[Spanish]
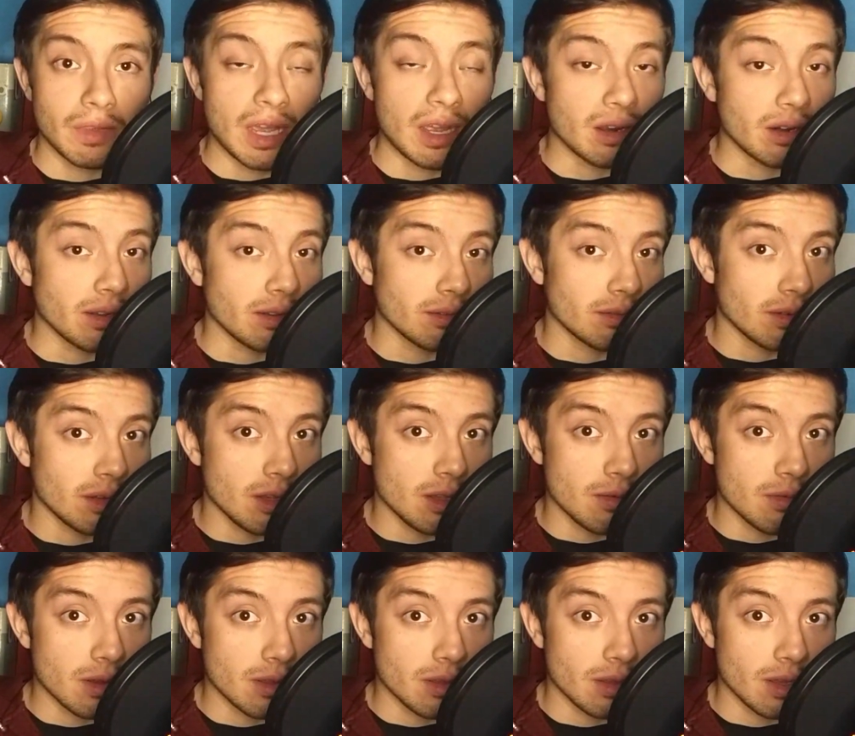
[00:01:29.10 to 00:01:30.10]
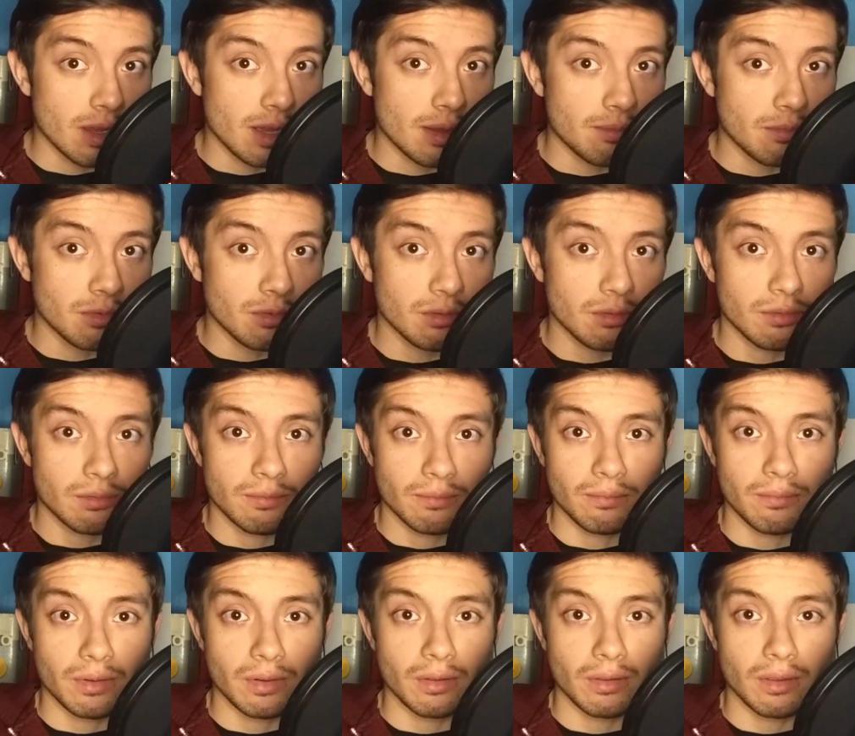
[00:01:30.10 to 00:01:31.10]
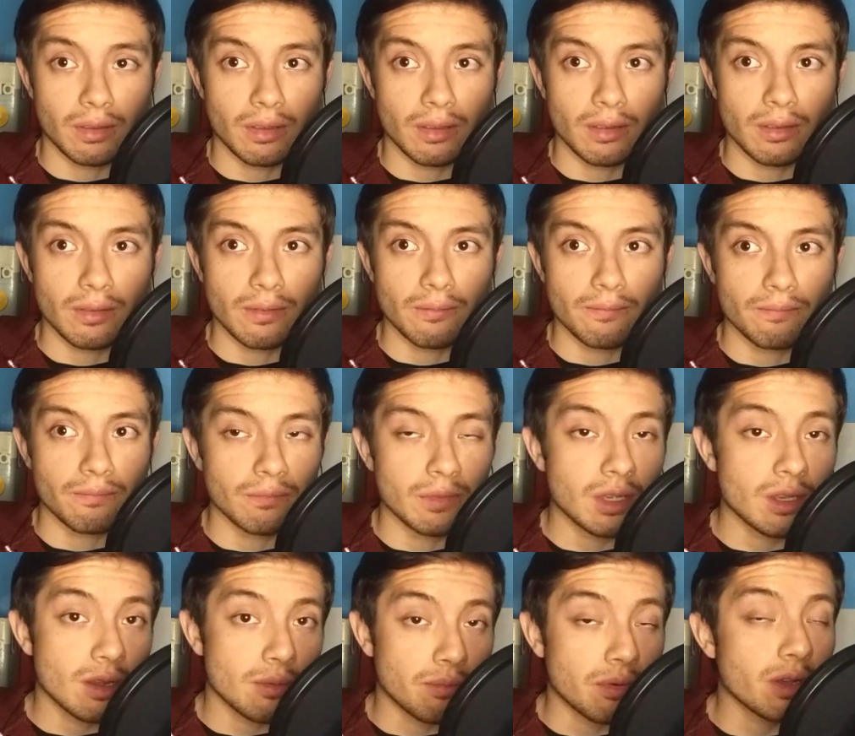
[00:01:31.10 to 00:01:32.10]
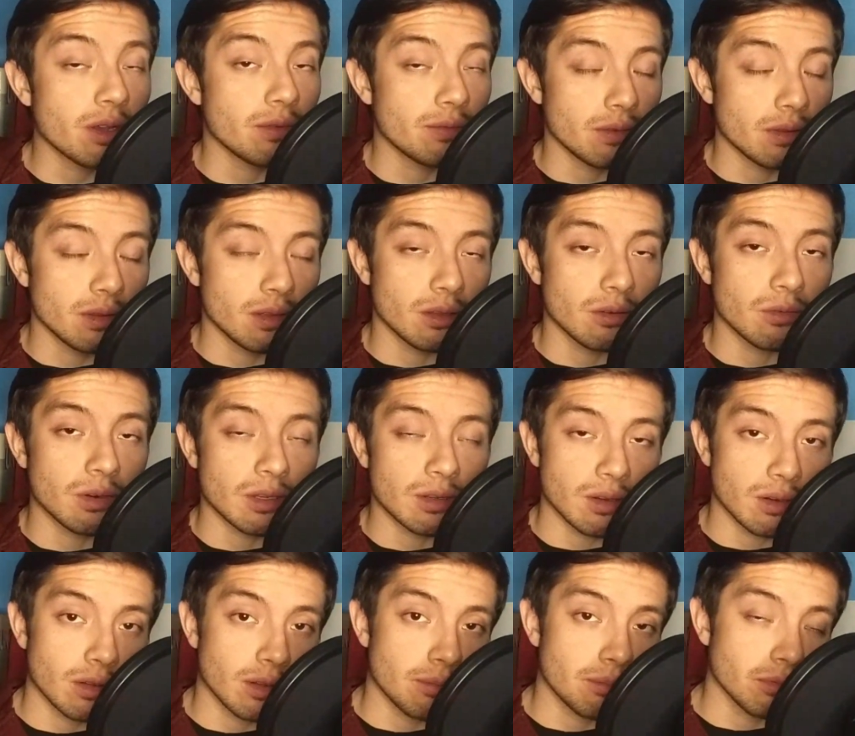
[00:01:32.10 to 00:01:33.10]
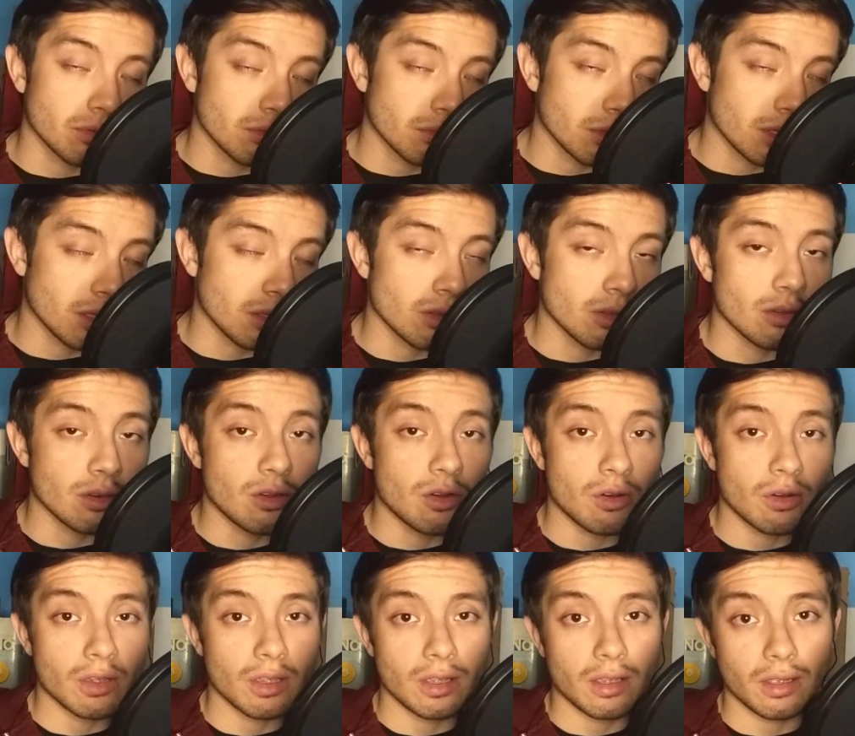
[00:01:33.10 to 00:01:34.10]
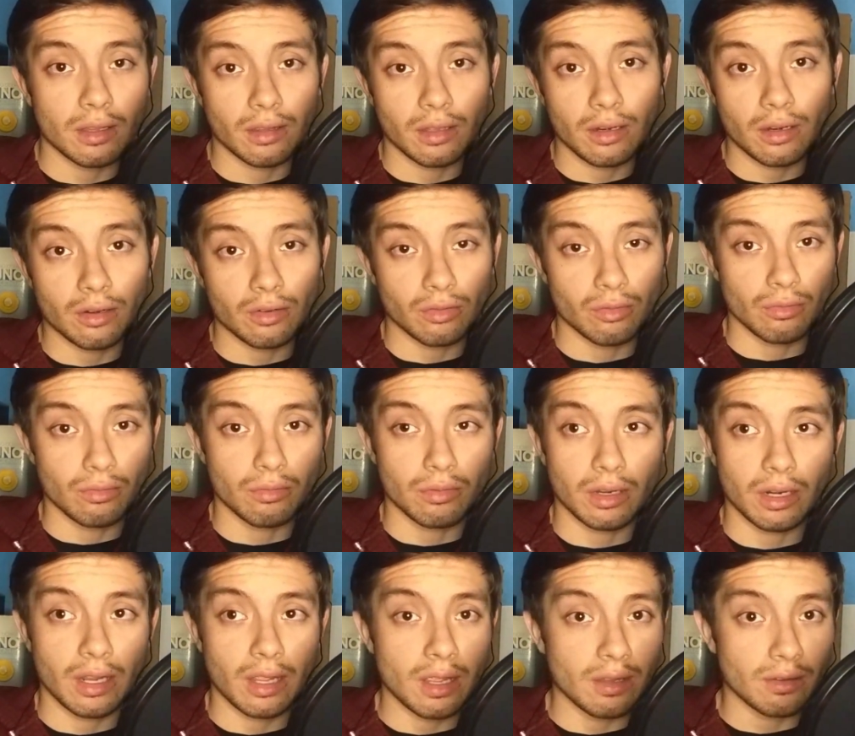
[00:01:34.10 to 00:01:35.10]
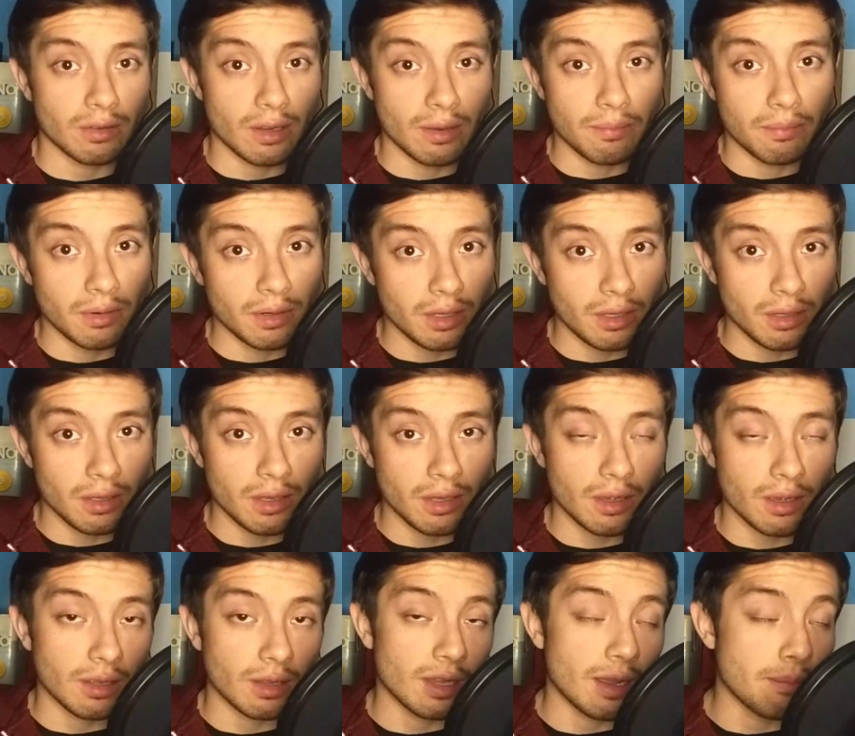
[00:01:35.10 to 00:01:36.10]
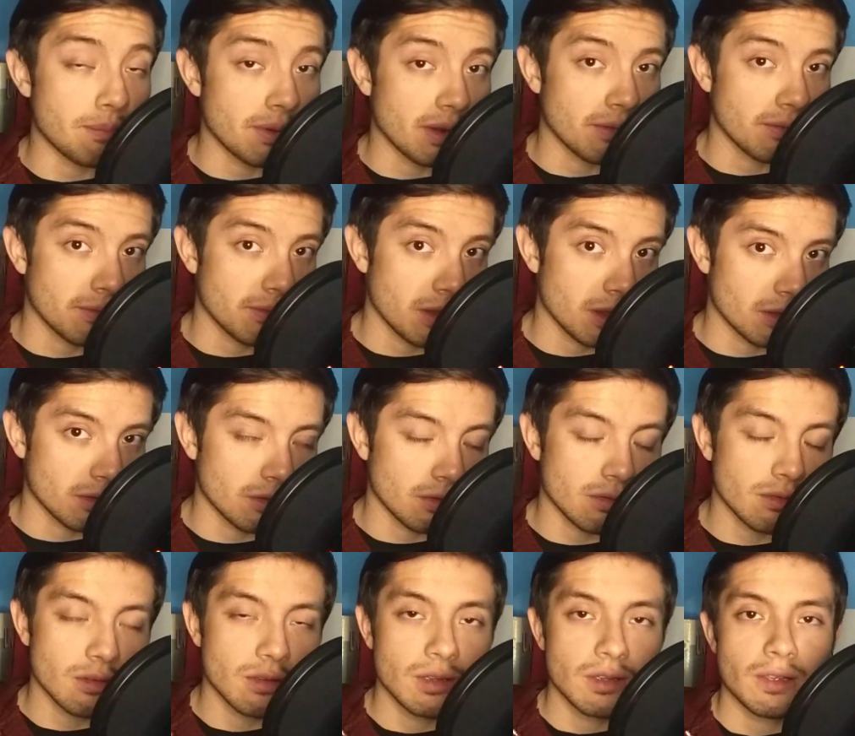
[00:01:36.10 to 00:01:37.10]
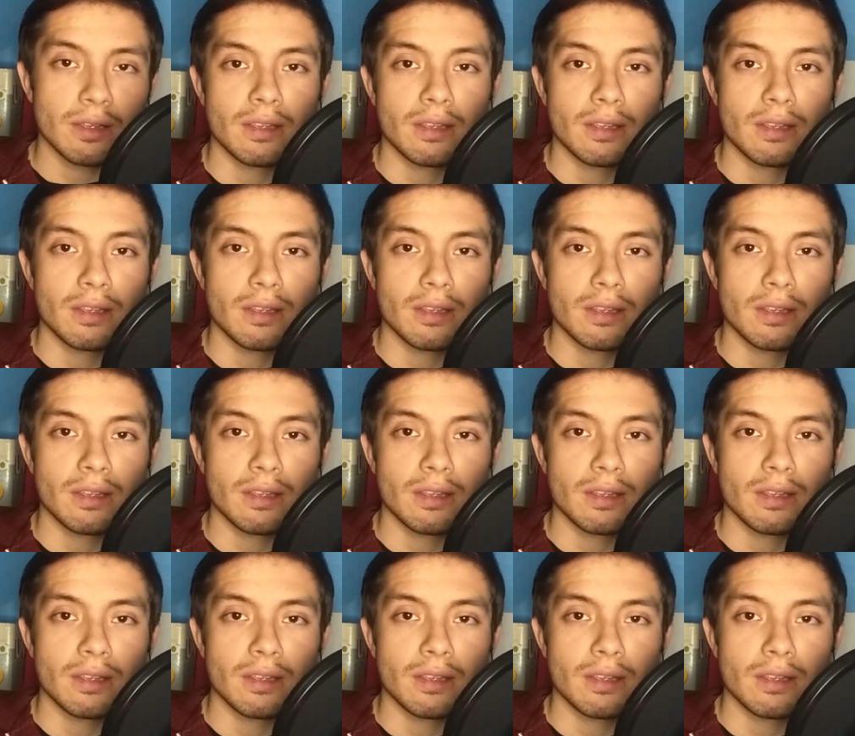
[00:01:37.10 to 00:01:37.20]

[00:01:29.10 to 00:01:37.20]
agresiva, digamos, porque ella puede defender una cierta postura ideológica, tener sus creencias políticas, está perfecto,